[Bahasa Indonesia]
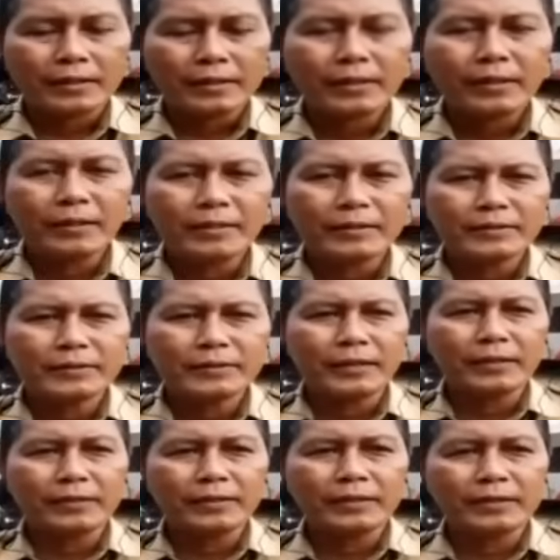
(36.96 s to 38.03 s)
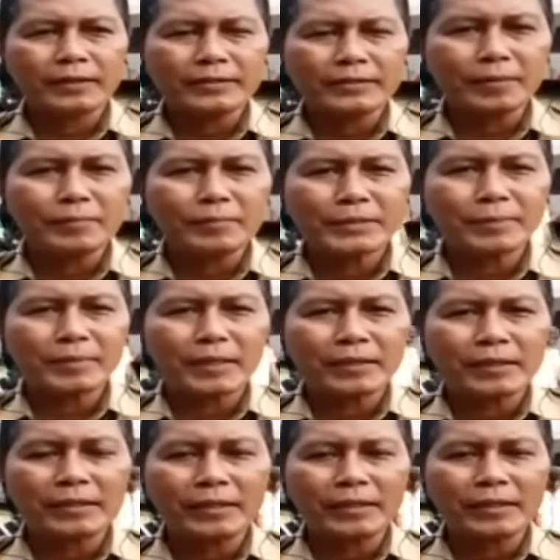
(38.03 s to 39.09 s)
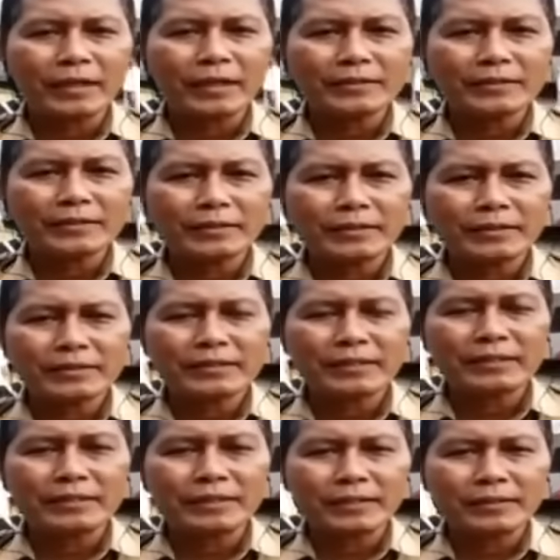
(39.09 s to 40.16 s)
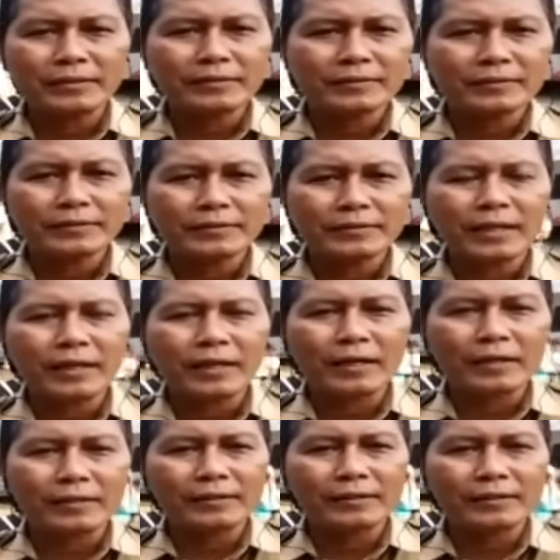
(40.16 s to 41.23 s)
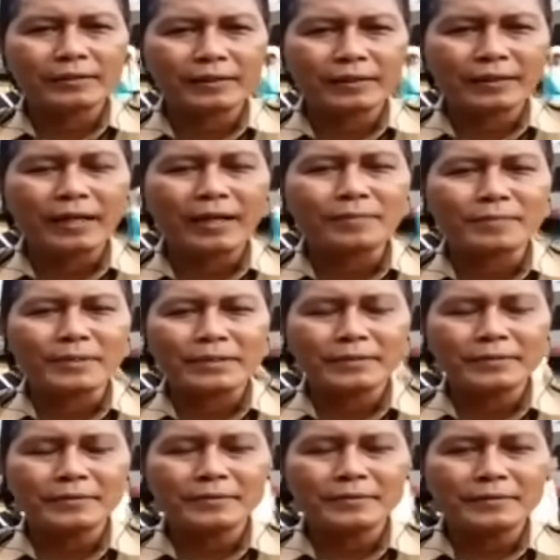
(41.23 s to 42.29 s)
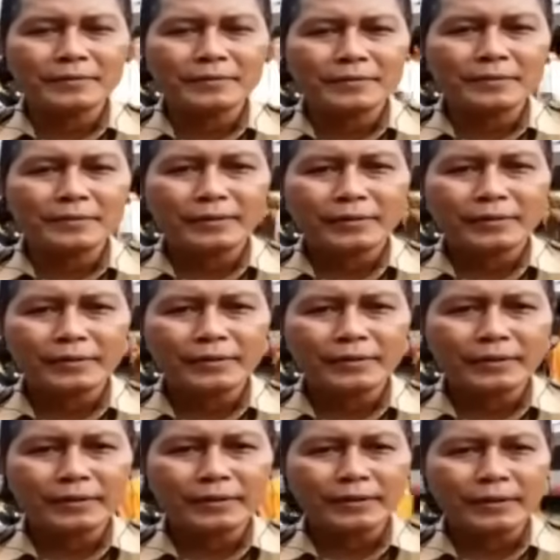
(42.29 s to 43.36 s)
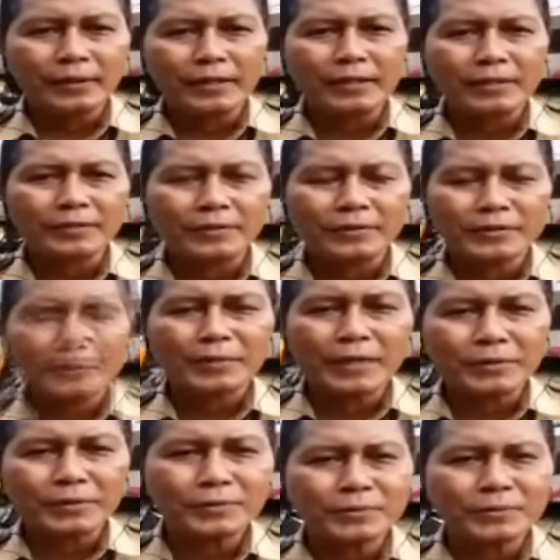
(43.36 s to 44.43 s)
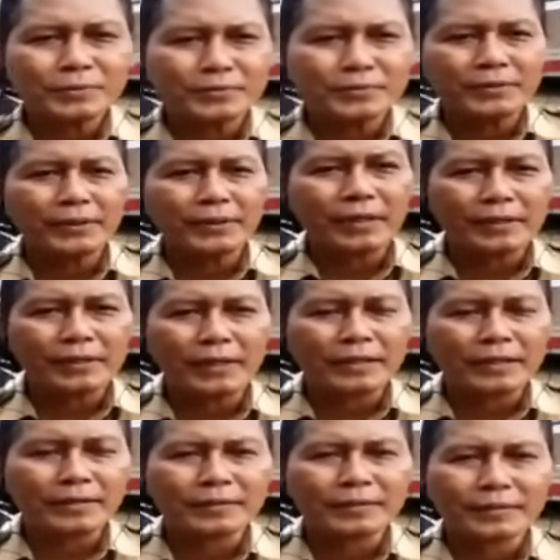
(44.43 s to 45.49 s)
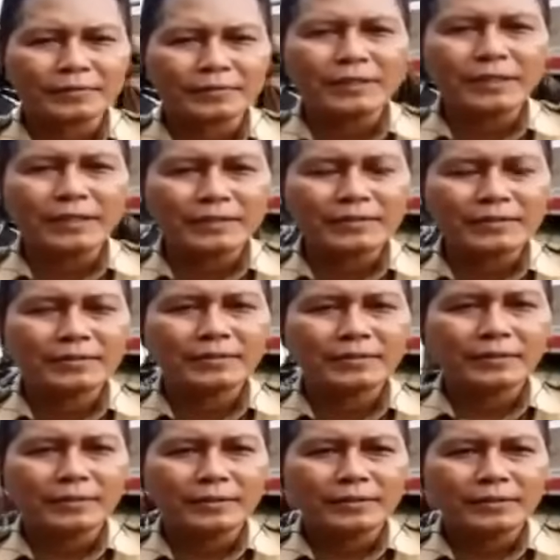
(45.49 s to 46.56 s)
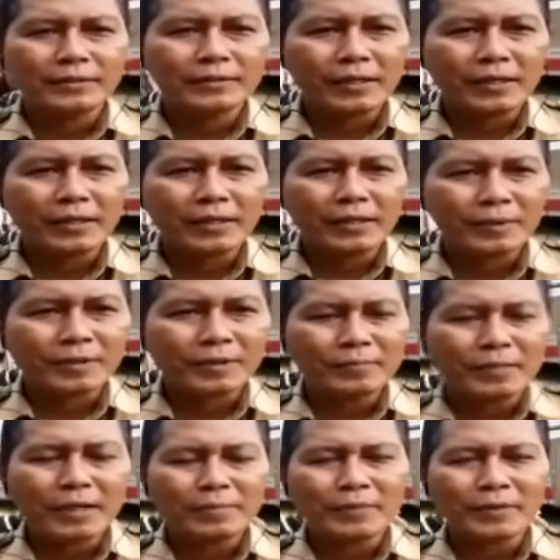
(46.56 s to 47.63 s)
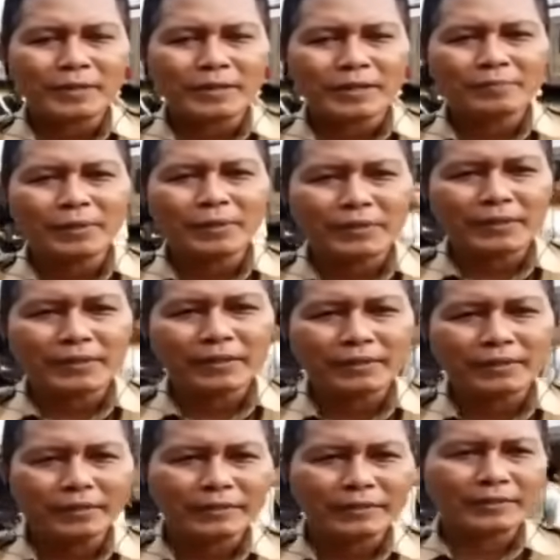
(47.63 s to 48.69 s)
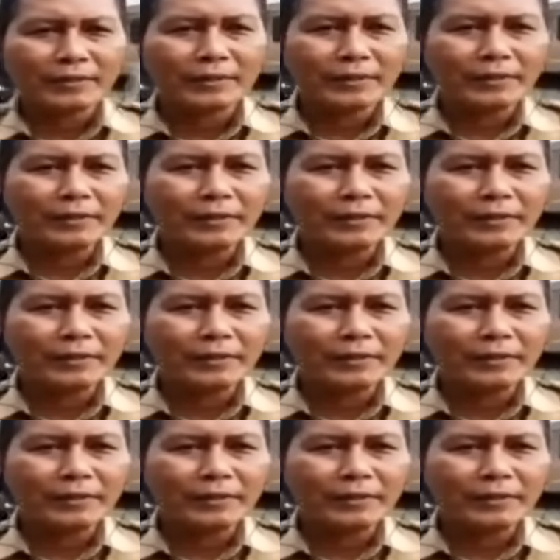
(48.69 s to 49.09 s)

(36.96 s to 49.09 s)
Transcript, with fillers: Iya, saat ini saya masih berada di lokasi kejadian kecelakaan kereta api hmm. ke eh, Argo Semeru dengan Argo Wilis. Dan perlu yang... kami laporkan bahwa tadi...